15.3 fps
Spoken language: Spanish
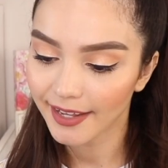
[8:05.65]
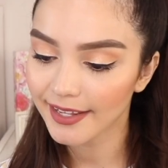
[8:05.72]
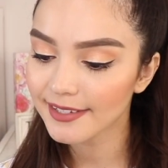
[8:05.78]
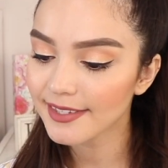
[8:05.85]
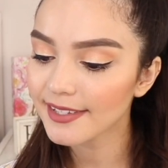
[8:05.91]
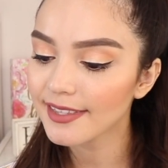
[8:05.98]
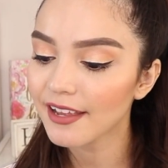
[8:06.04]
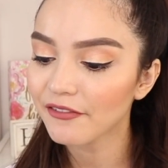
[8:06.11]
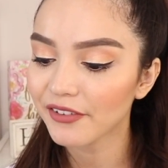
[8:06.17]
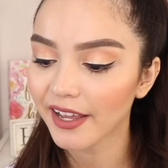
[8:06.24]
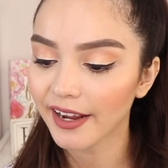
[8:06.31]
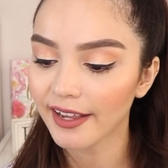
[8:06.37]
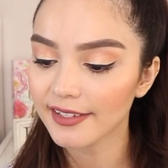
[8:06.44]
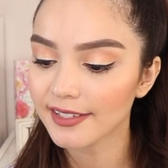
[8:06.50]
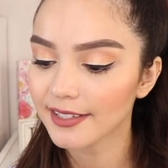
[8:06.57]
Esta es la
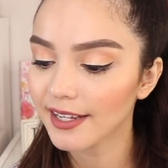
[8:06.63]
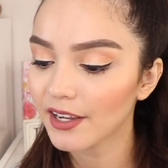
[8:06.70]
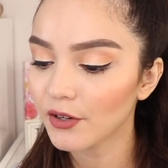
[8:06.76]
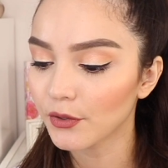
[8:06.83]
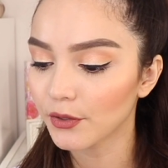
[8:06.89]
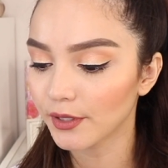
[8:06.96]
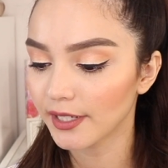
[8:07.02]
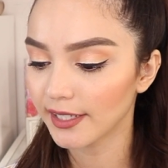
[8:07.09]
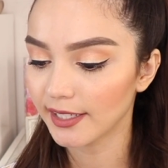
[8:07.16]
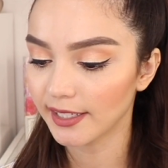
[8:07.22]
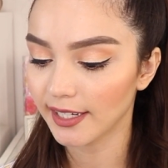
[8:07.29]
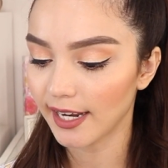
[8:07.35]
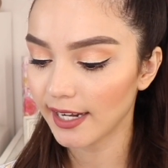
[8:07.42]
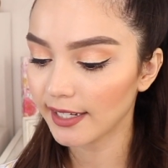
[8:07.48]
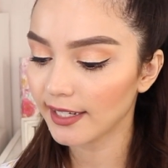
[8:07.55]
fragancia
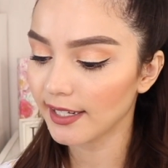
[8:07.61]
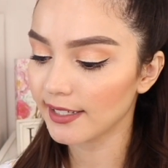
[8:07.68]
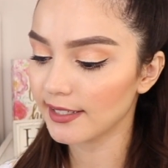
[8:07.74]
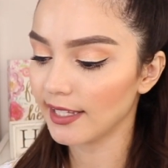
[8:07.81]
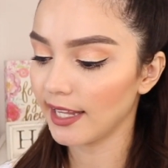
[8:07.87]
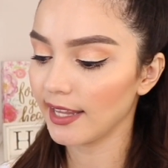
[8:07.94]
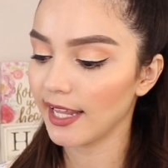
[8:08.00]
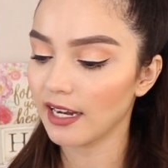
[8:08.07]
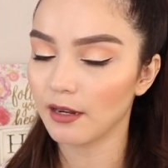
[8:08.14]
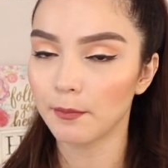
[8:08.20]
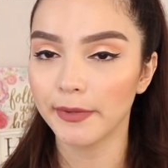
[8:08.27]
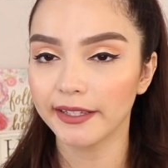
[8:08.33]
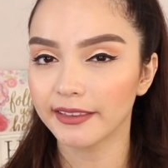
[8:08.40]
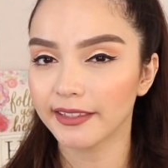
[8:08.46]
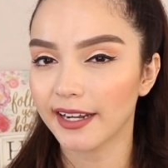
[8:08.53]
original, que es la de
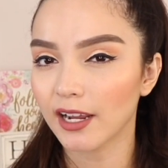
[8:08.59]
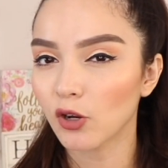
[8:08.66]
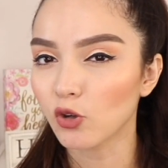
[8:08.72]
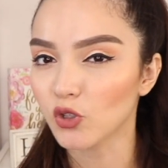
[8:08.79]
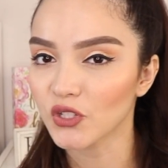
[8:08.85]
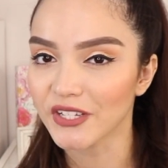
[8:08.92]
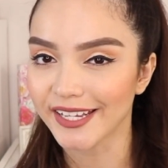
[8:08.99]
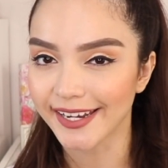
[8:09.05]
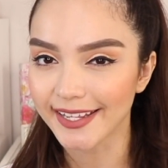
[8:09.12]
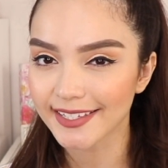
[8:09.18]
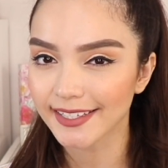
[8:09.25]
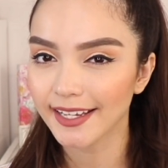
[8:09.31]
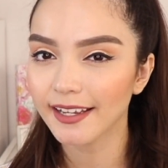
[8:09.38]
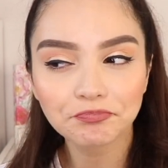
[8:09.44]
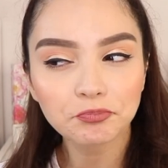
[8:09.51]
almendra con
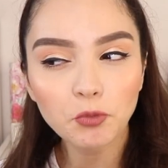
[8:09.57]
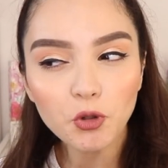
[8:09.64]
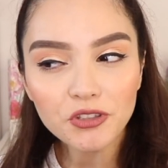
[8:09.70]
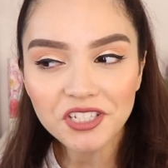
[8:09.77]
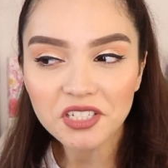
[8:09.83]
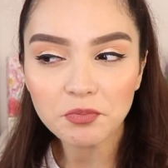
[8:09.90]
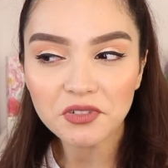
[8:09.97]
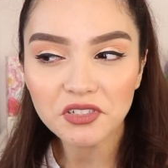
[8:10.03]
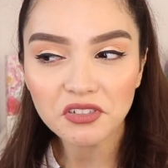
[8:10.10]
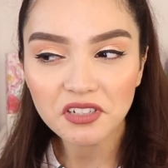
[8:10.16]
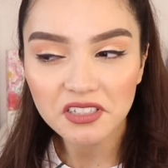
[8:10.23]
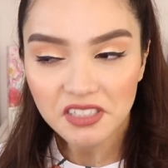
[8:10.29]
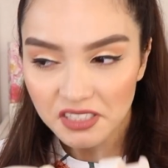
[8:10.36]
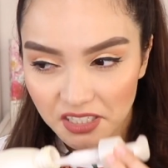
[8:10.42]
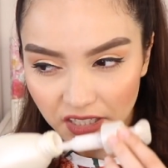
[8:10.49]
cereza. Muchas
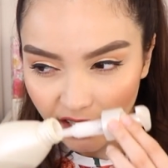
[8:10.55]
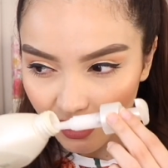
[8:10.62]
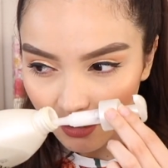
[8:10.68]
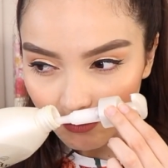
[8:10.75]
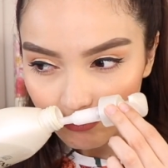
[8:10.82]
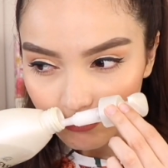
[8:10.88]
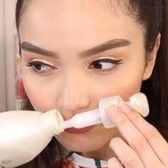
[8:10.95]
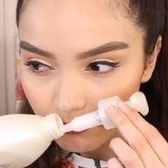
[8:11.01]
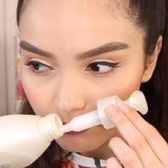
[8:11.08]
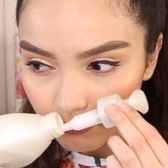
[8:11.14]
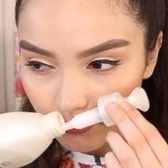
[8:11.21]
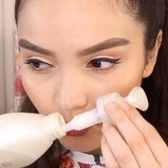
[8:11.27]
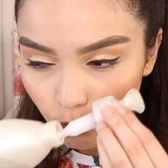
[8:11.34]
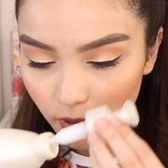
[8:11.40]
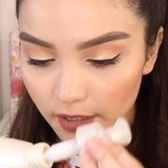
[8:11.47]
personas dicen que
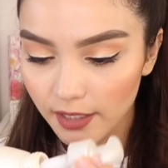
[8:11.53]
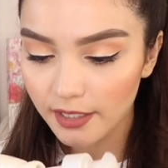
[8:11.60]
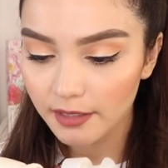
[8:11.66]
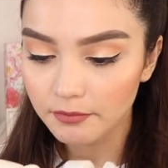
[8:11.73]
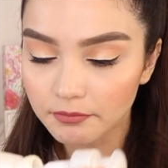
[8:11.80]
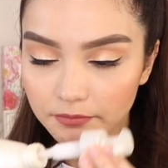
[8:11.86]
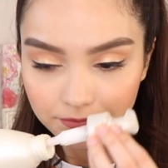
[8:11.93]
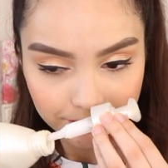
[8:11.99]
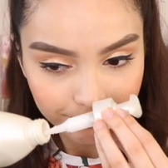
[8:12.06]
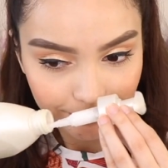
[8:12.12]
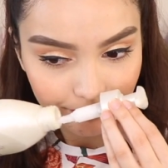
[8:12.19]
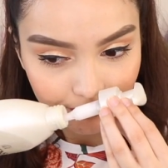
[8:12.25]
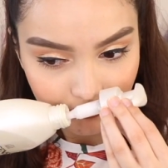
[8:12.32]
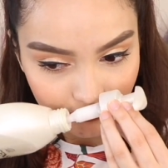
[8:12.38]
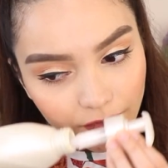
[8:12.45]
huele,
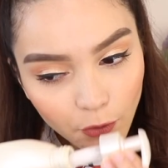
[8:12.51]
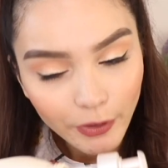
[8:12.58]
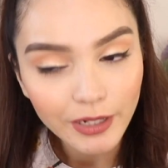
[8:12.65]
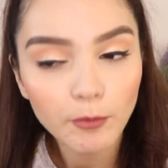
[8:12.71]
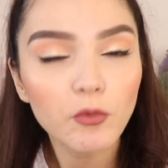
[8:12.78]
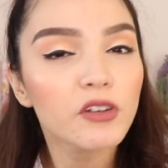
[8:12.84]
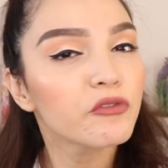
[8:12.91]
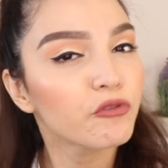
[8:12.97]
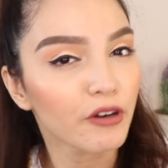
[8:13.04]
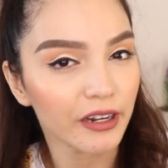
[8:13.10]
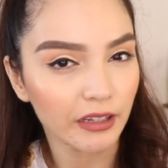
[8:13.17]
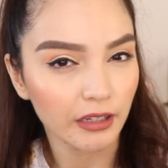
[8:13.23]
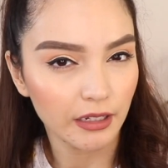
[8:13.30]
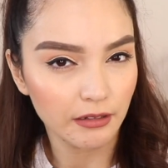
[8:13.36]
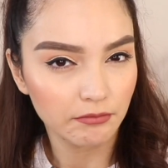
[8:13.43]
huele muy
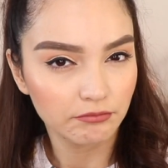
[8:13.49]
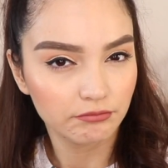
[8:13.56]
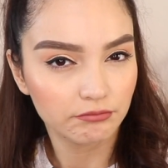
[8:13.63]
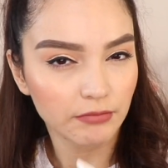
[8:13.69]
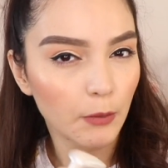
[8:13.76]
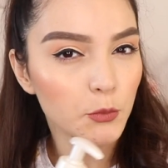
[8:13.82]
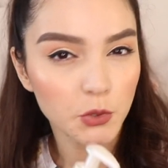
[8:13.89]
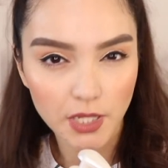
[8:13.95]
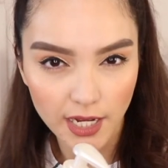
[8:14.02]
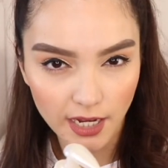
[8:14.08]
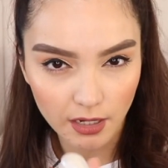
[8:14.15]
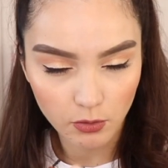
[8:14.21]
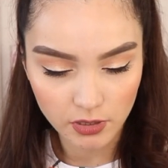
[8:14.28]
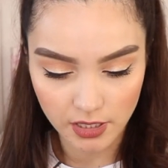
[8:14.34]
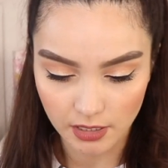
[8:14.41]
fuerte. Vamos a
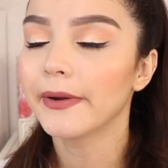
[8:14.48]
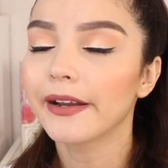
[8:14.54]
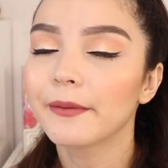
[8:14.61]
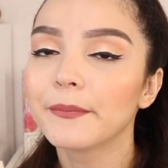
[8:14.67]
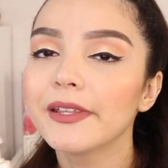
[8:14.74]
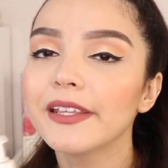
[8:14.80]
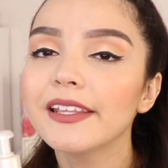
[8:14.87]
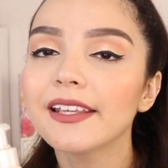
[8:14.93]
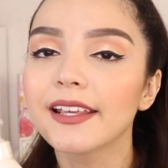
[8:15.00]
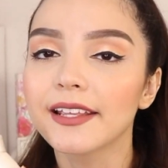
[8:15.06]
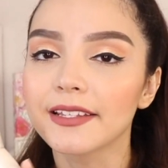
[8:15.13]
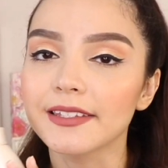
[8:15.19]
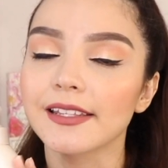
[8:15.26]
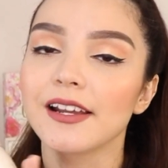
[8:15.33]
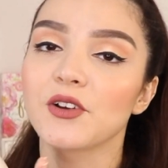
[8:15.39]
dejarlo así. Para mí
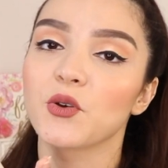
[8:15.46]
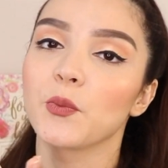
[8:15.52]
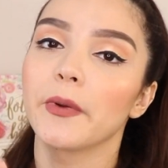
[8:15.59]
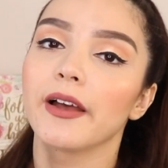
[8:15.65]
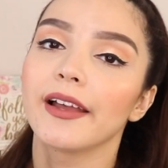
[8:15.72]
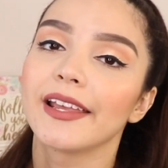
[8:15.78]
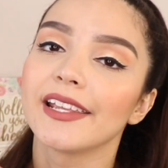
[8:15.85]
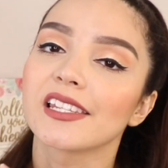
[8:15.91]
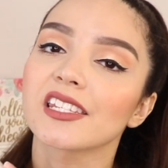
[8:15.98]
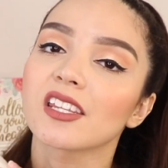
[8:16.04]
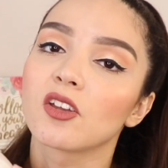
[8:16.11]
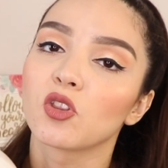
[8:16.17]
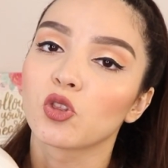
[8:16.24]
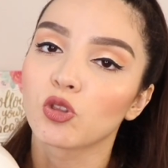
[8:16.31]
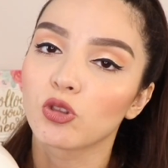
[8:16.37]
este aroma
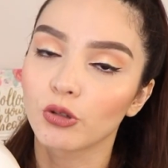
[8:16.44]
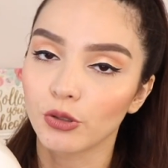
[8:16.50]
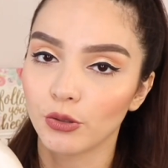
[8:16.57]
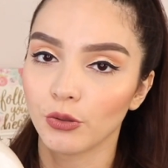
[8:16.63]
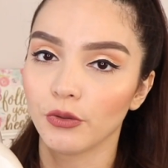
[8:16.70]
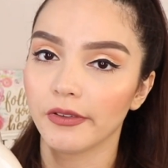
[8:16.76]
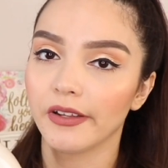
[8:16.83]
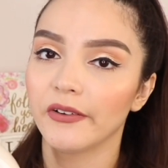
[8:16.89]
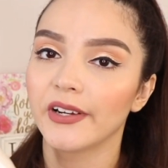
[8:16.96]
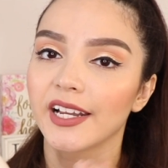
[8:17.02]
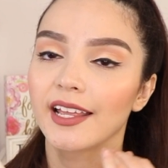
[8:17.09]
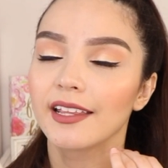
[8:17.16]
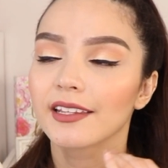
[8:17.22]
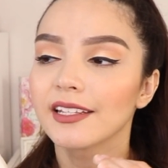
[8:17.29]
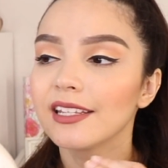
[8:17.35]
es todo, de
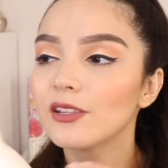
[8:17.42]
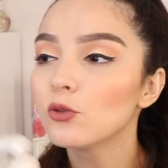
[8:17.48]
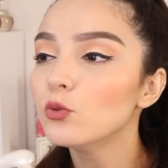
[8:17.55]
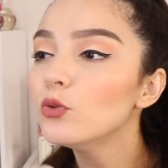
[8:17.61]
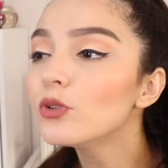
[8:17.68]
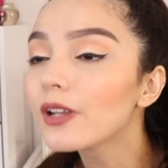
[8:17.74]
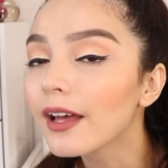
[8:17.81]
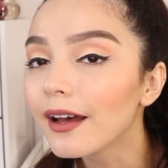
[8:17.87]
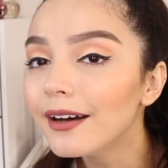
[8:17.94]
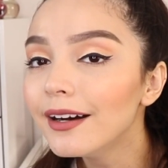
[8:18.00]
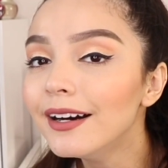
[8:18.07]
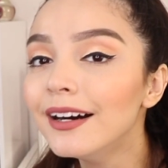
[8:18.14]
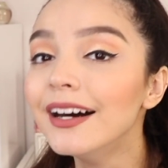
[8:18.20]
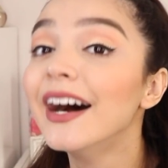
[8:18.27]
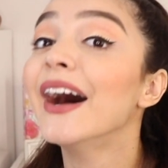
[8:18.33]
verdad. Y
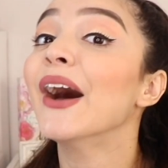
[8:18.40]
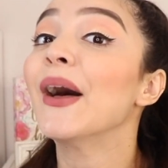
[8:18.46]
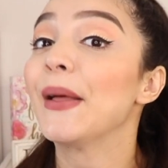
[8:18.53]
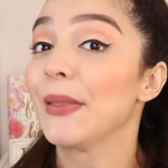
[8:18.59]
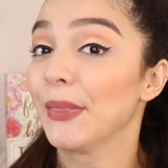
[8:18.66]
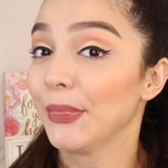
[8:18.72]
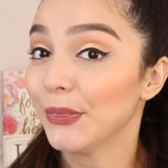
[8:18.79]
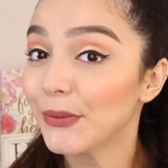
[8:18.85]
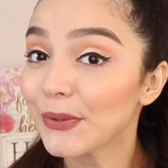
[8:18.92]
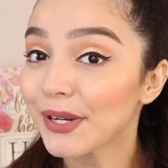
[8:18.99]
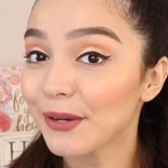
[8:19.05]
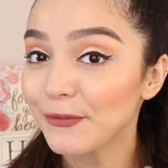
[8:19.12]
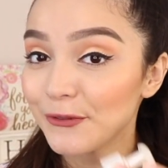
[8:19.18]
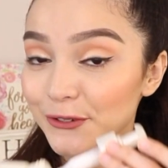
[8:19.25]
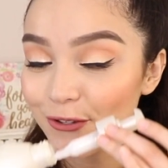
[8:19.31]
dura,
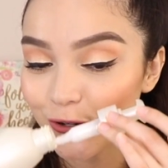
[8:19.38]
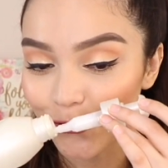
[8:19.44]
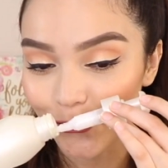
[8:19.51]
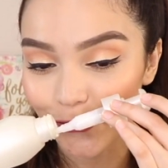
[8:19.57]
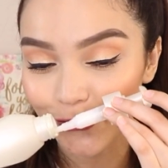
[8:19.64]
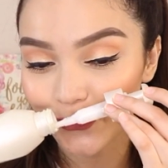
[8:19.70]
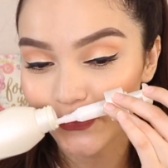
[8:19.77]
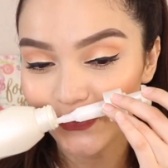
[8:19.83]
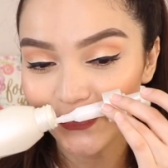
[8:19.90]
dura mucho.